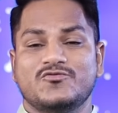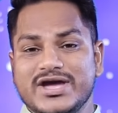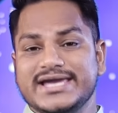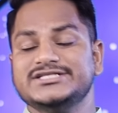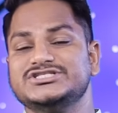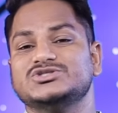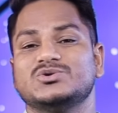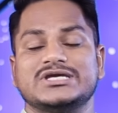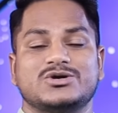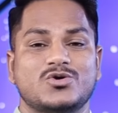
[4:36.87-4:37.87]
वे इन
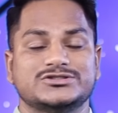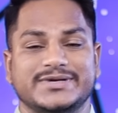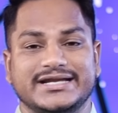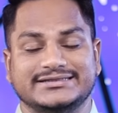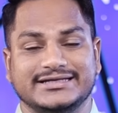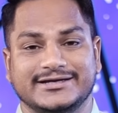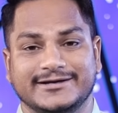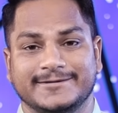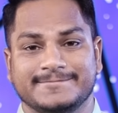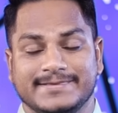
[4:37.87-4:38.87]
चीजों की खोज में रहते
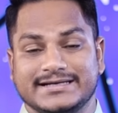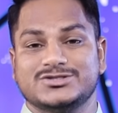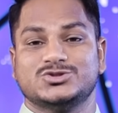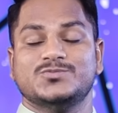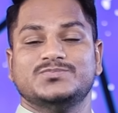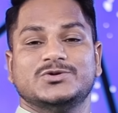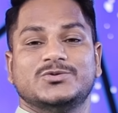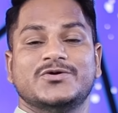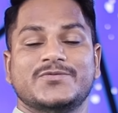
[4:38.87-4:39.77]
हैं लेकिन तुम तो